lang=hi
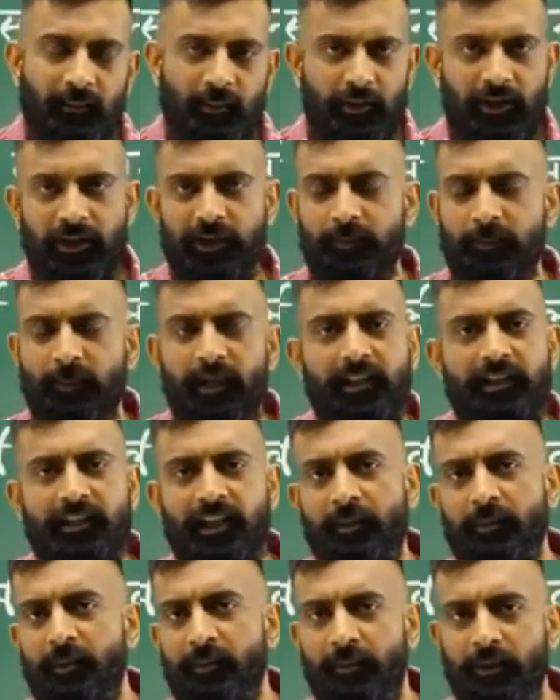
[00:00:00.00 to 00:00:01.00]
बात का भी
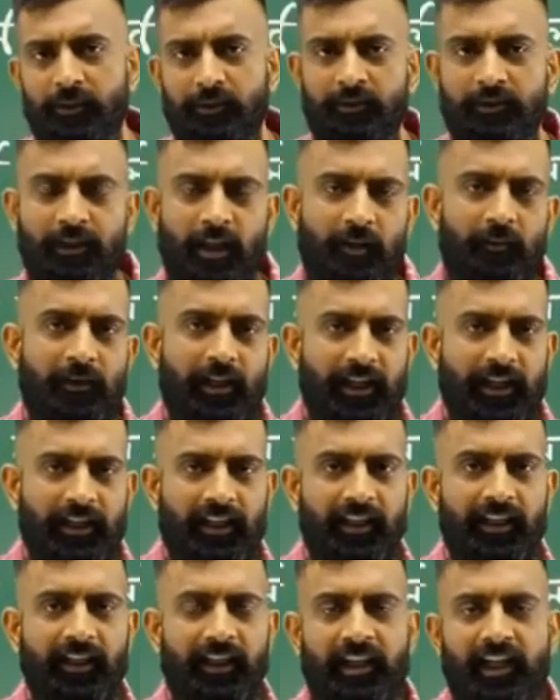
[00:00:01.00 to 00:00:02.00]
बहुत गर्व है कि
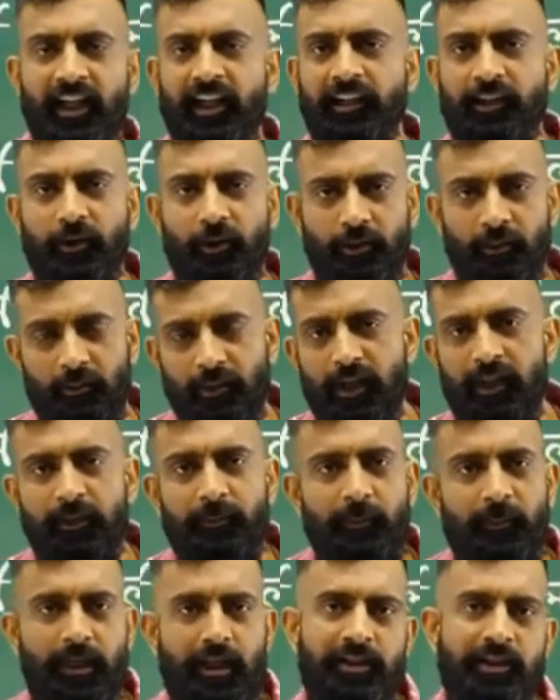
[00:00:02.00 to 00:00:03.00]
ईरान के उन महान
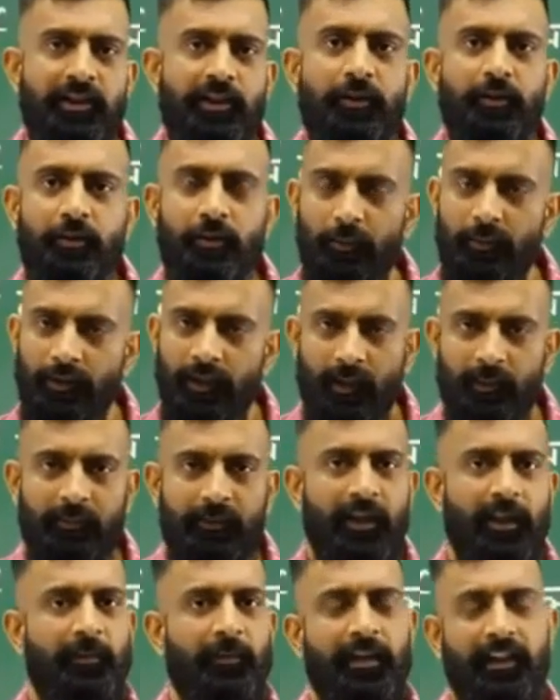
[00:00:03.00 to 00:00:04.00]
पारसियों को भी हमने
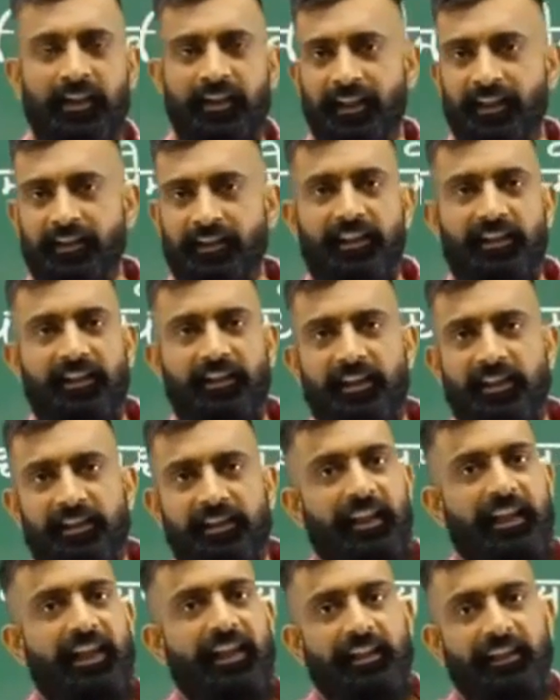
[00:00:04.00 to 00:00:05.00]
हमारे देश के अंदर जगह
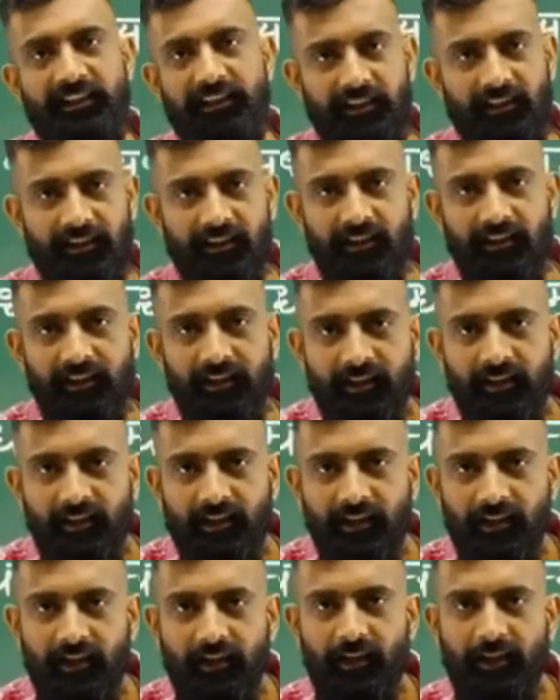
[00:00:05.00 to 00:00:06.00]
दी थी
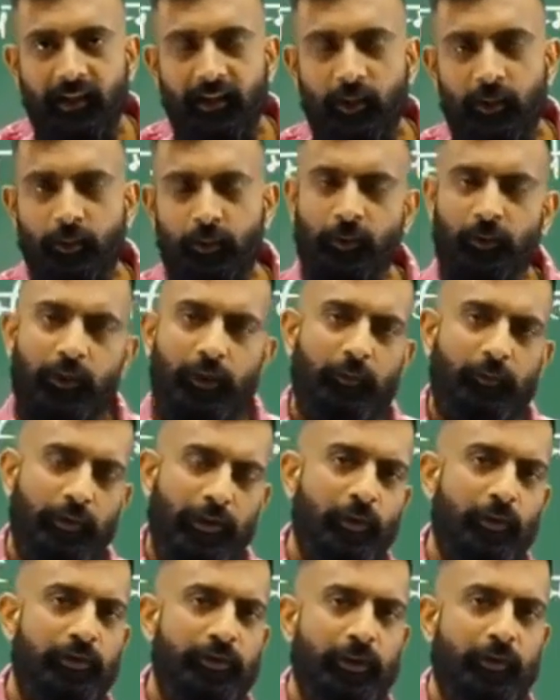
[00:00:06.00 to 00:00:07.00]
उन्होंने वेदों
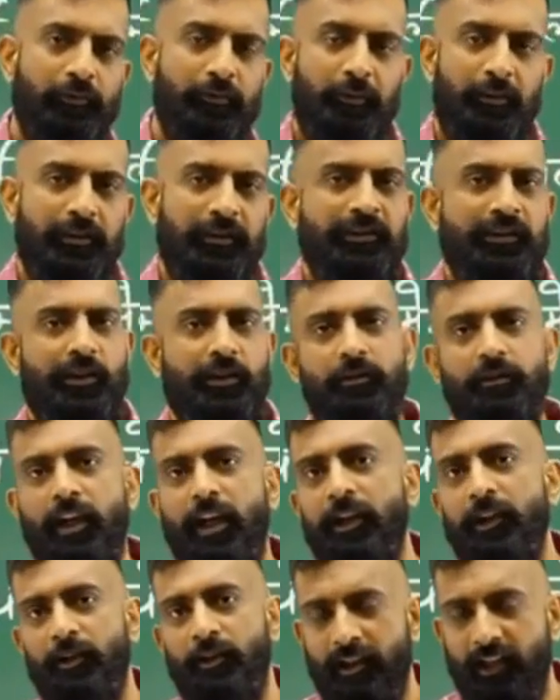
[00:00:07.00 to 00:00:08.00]
से वो मंत्र उठाए और
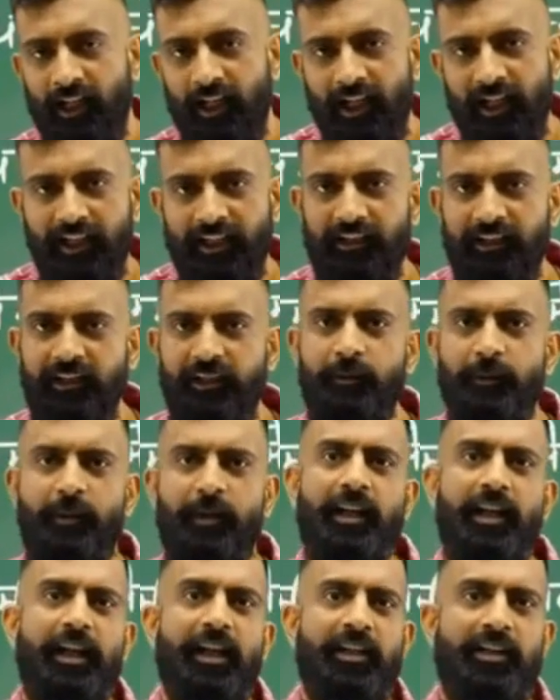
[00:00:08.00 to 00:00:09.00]
कहा कि जिस
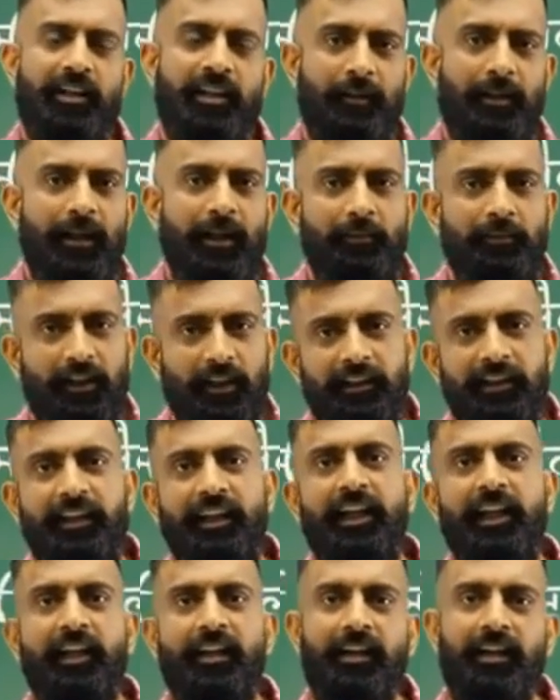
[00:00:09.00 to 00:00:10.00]
प्रकार तमाम नदियां
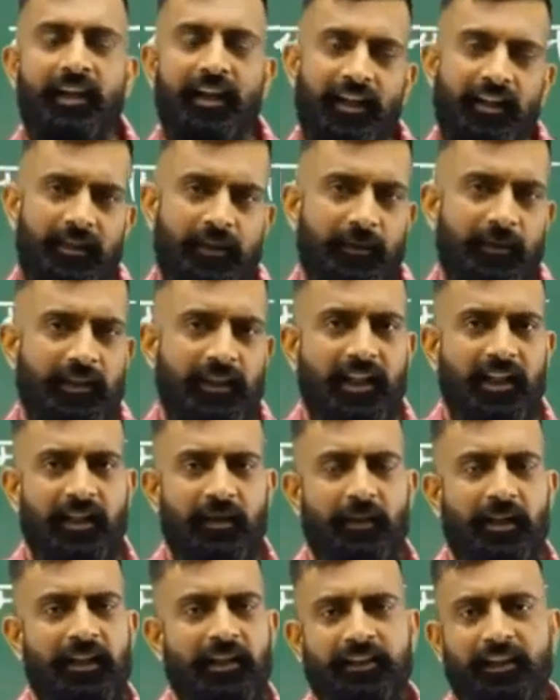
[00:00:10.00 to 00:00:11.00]
अंत में जाकर
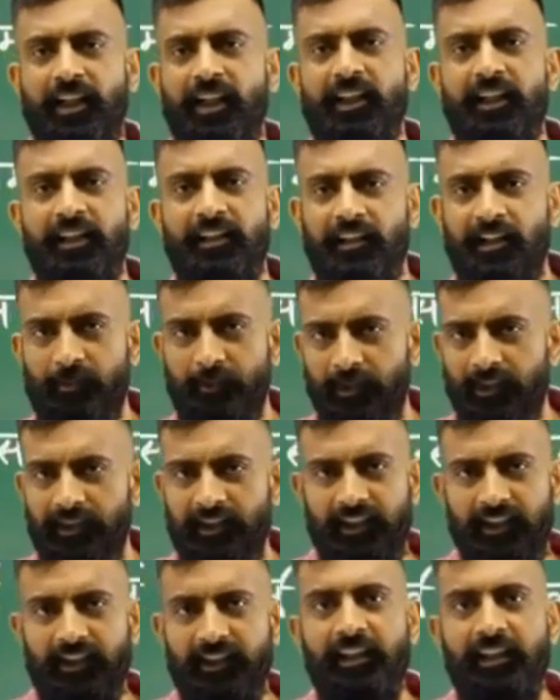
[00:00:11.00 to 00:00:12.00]
महासागर के अंदर मिल जाती
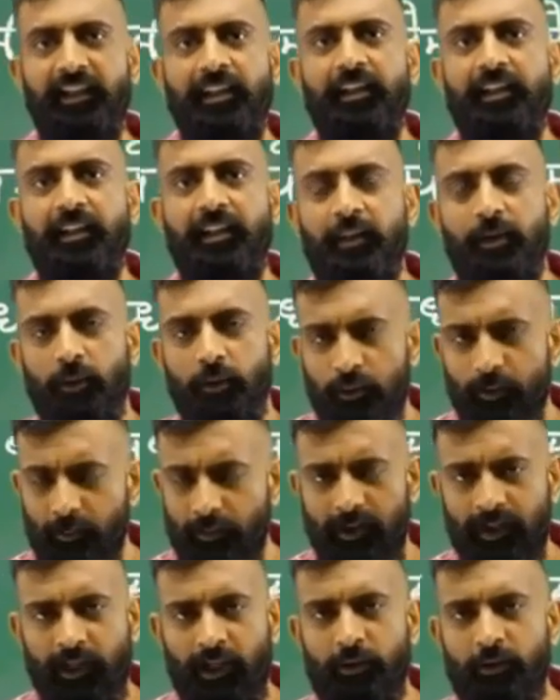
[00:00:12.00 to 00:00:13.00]
है उस प्रकार
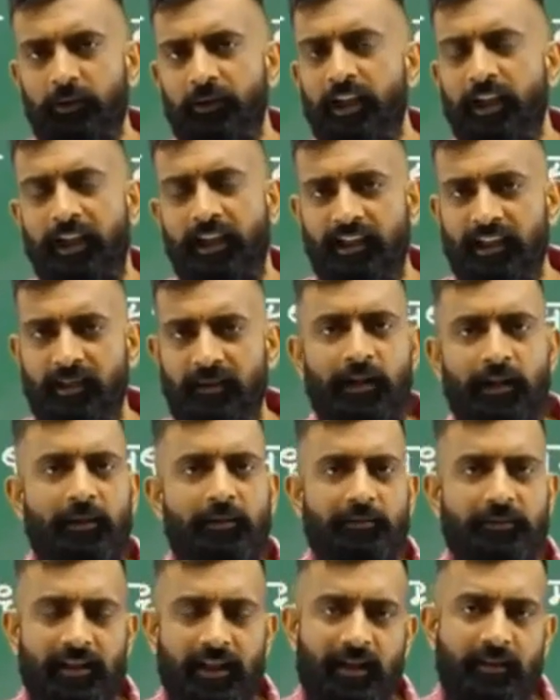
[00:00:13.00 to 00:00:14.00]
दुनिया के तमाम
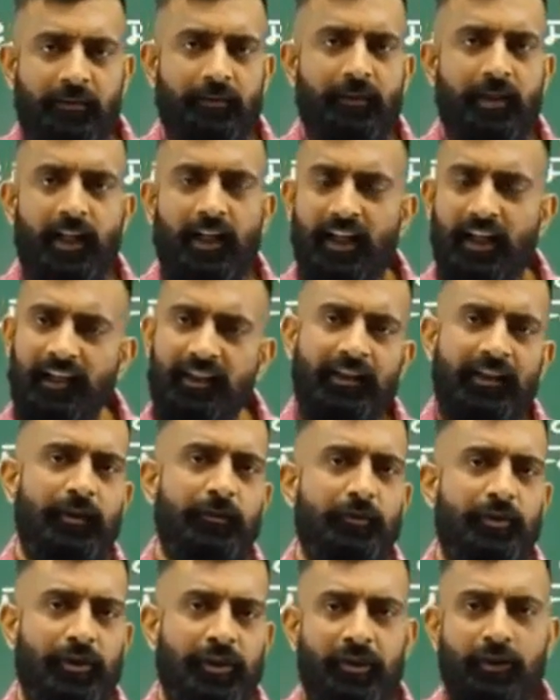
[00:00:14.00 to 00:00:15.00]
धर्म का अंतिम
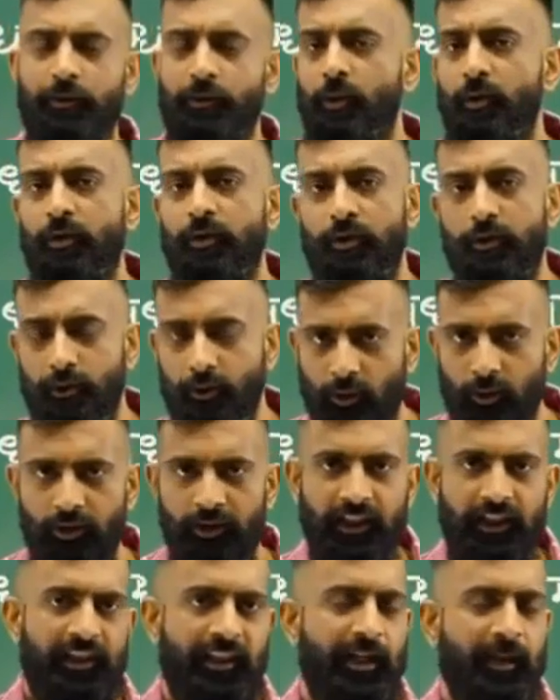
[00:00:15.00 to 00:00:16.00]
छोर छोर यदि
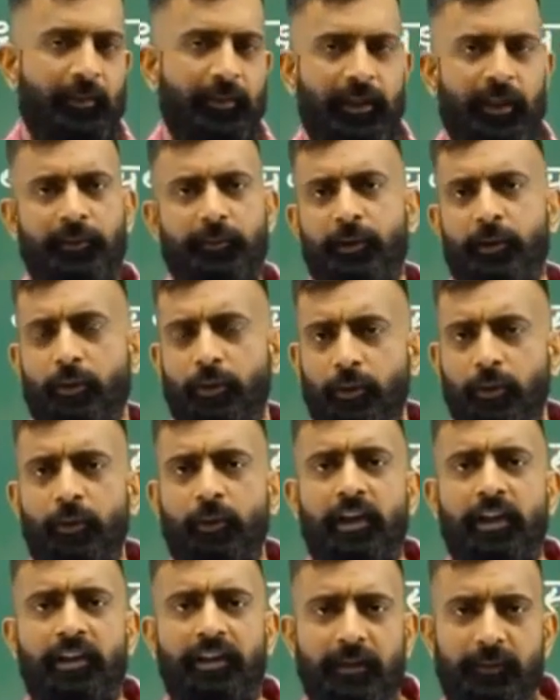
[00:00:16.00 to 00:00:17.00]
आप कहीं पे ढूंढोगे
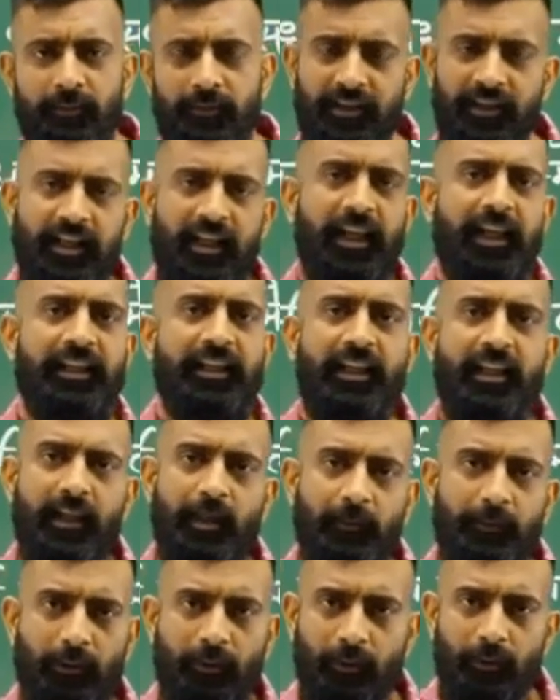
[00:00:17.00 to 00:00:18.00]
अंतिम सिरा यदि कहीं पे
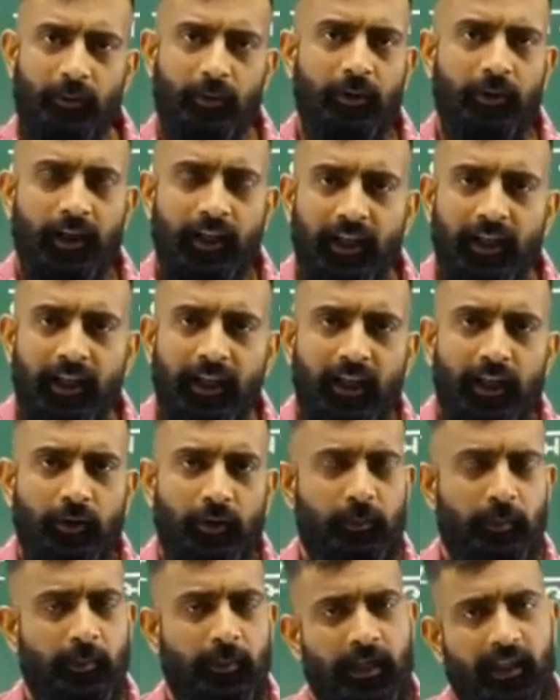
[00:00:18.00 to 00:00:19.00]
ढूंढोगे तो
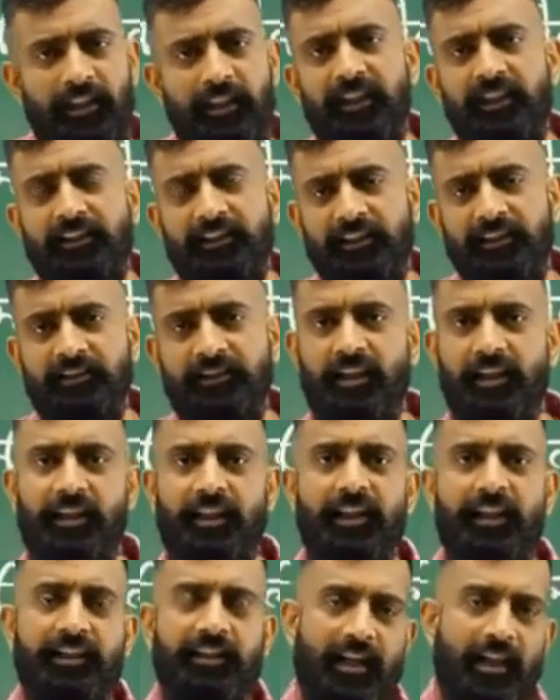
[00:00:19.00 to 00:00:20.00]
भारतीय संस्कृति के
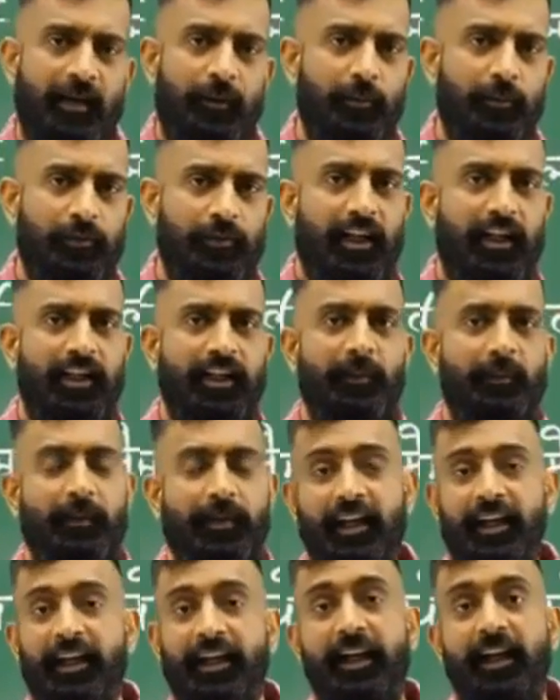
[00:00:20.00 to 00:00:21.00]
अंदर आपको जाके
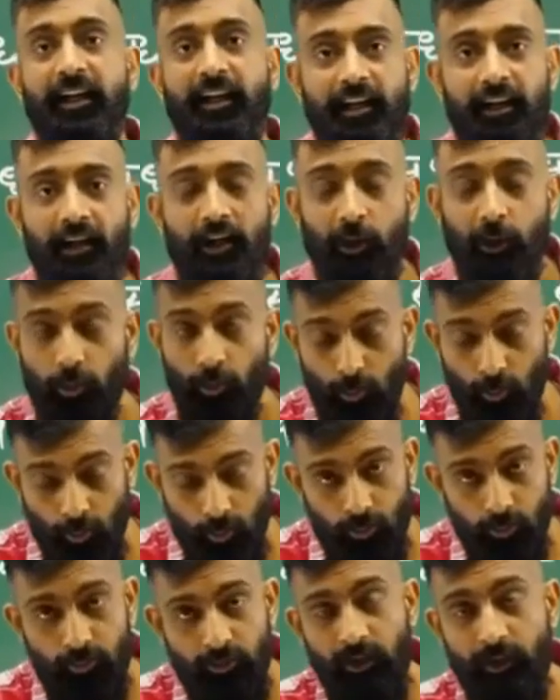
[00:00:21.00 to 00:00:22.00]
मिलेगा और लोग
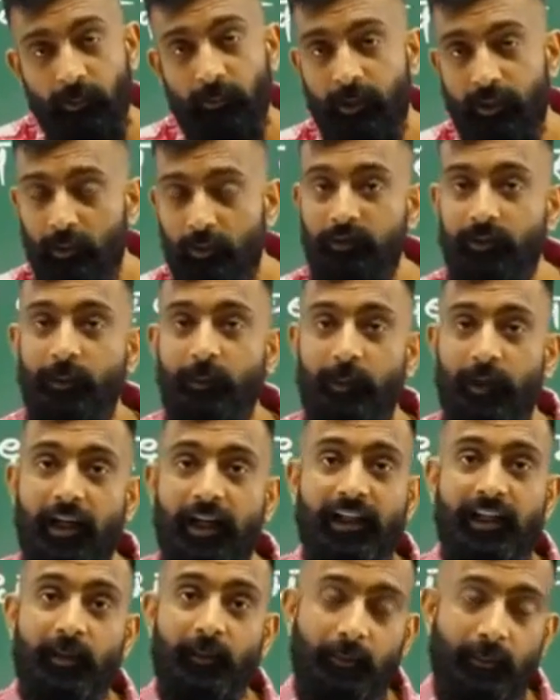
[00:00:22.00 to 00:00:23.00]
उनकी बातों से बाकायदा
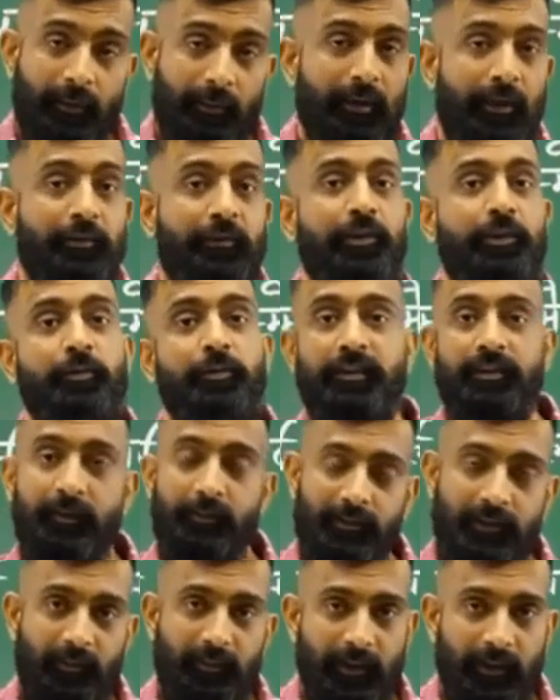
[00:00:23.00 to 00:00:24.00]
प्रभावित हुए सबसे
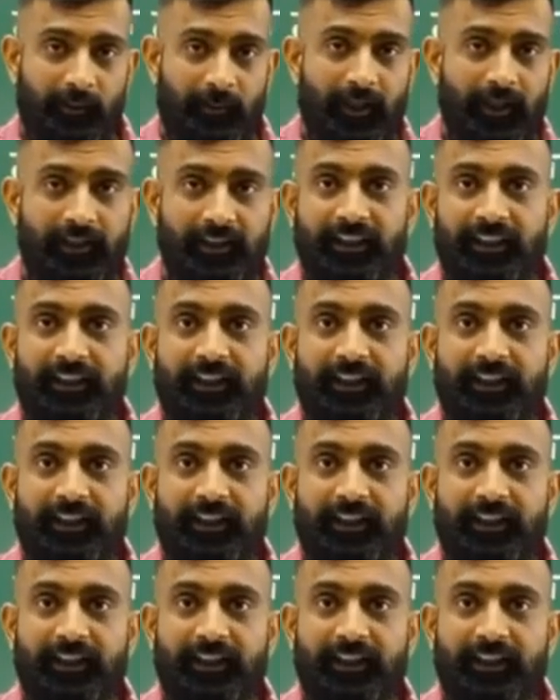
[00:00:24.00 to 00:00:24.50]
बड़ी बात यह थी